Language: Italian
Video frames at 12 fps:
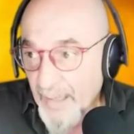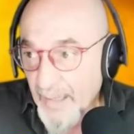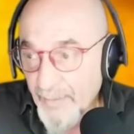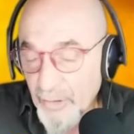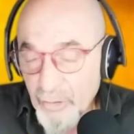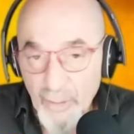
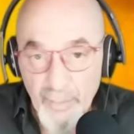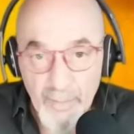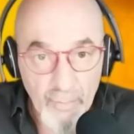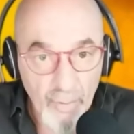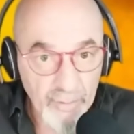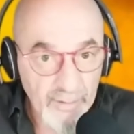facciamo in
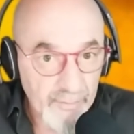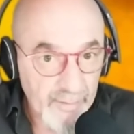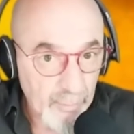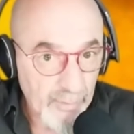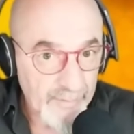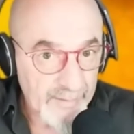modo di
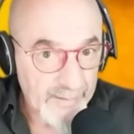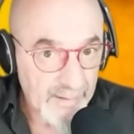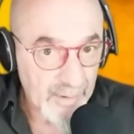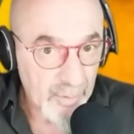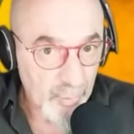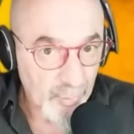avere una vita
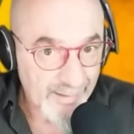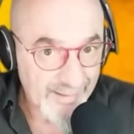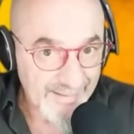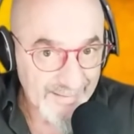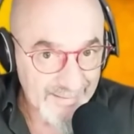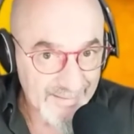comunque
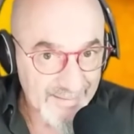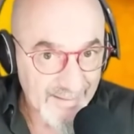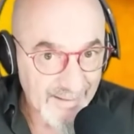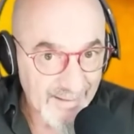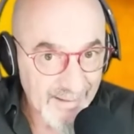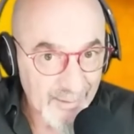
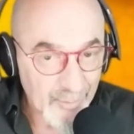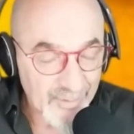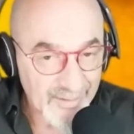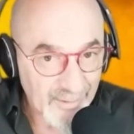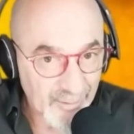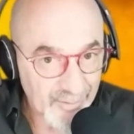artistica, ecco,
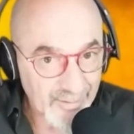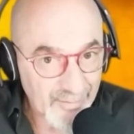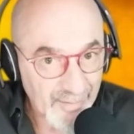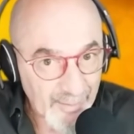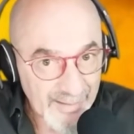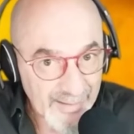questa è una cosa
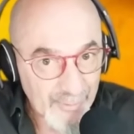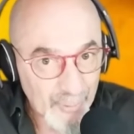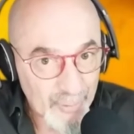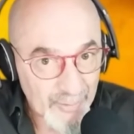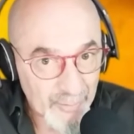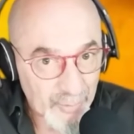veramente
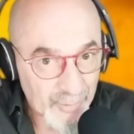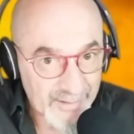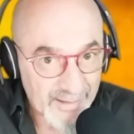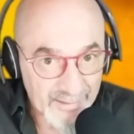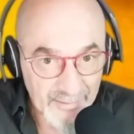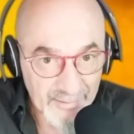molto
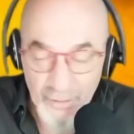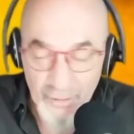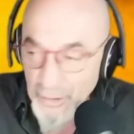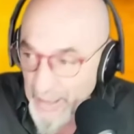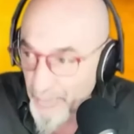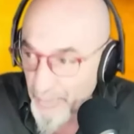importante.
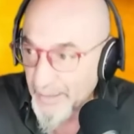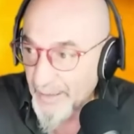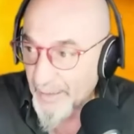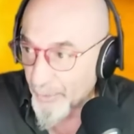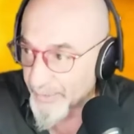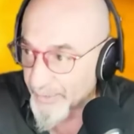Facciamo della
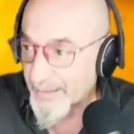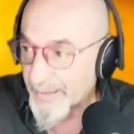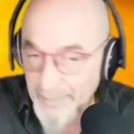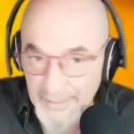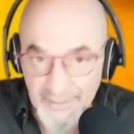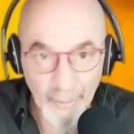nostra
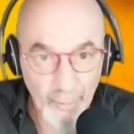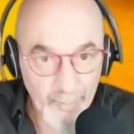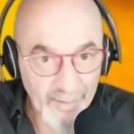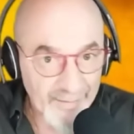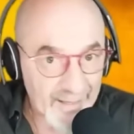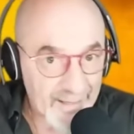vita
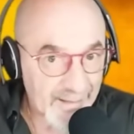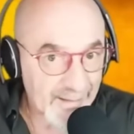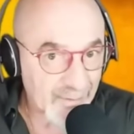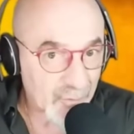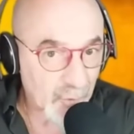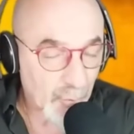un'opera
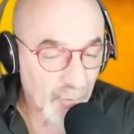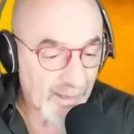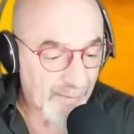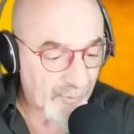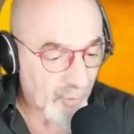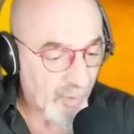d'arte,
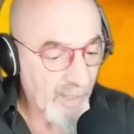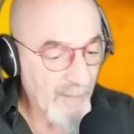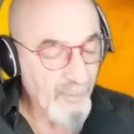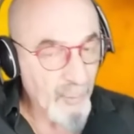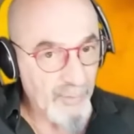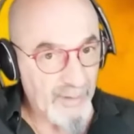scomodando
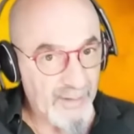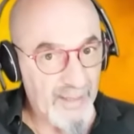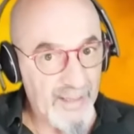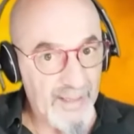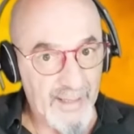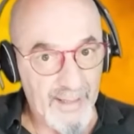
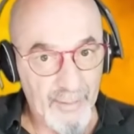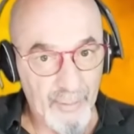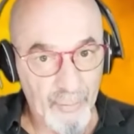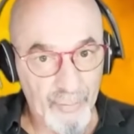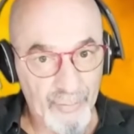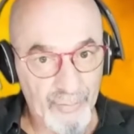un'idea e
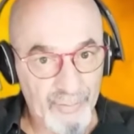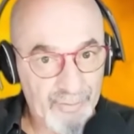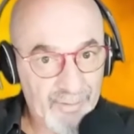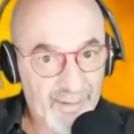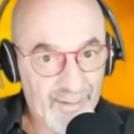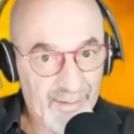
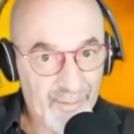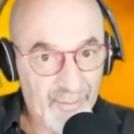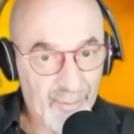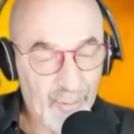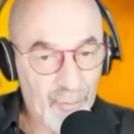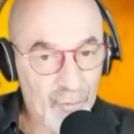un,
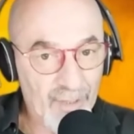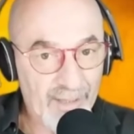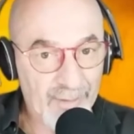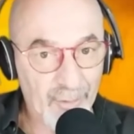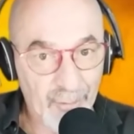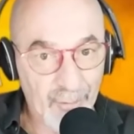un
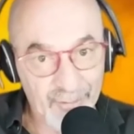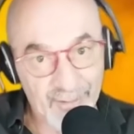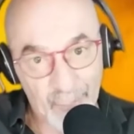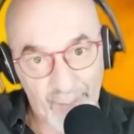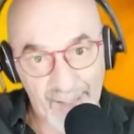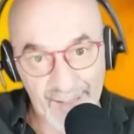concetto di Oscar
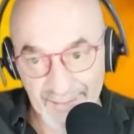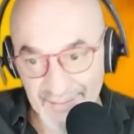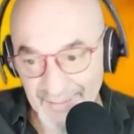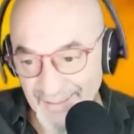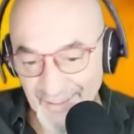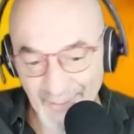
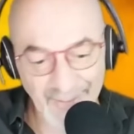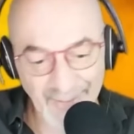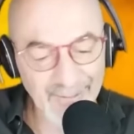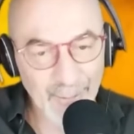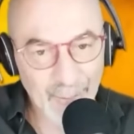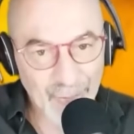Wilde. Non so
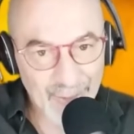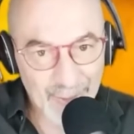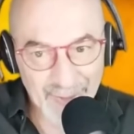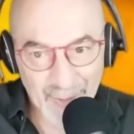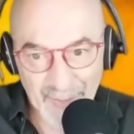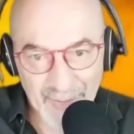se conoscete
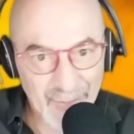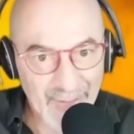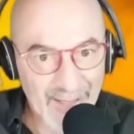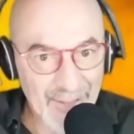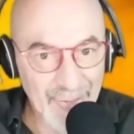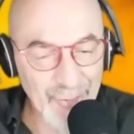questo
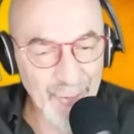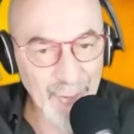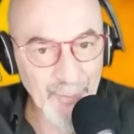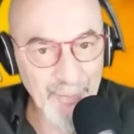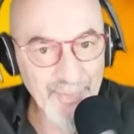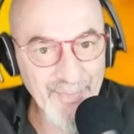
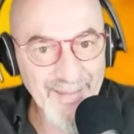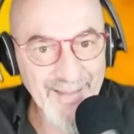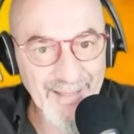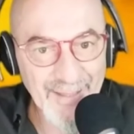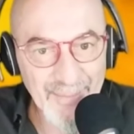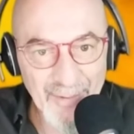personaggio,
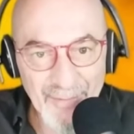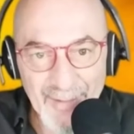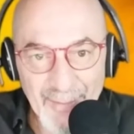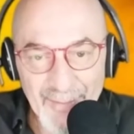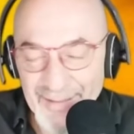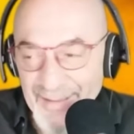eh, però
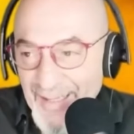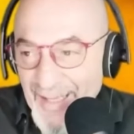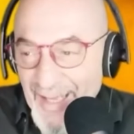veramente